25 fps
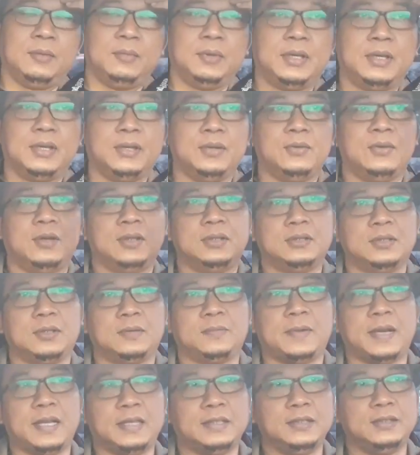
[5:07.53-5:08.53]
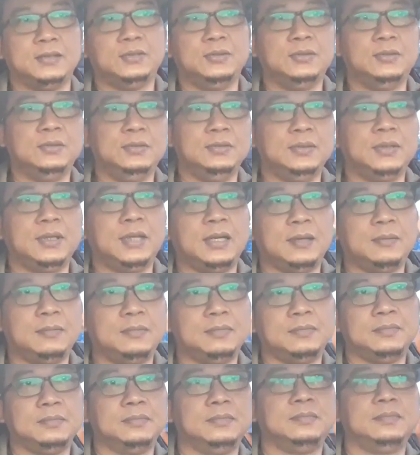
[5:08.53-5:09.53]
yang bikin gue surprise itu
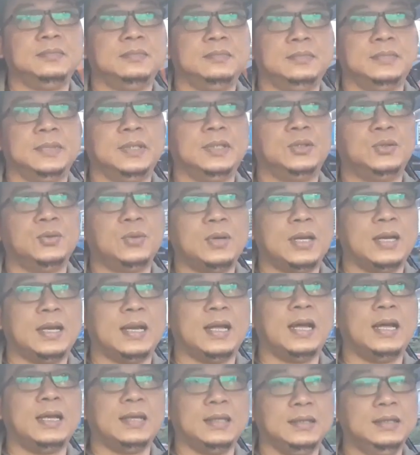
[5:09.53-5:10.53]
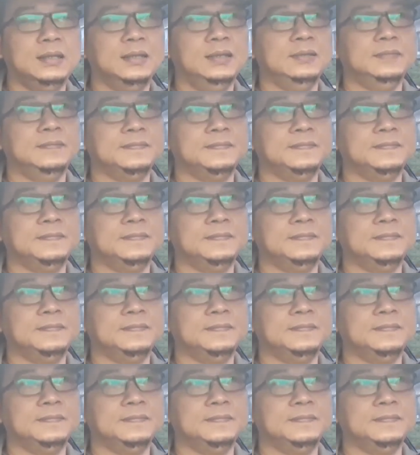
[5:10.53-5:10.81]
dalam hitungan hari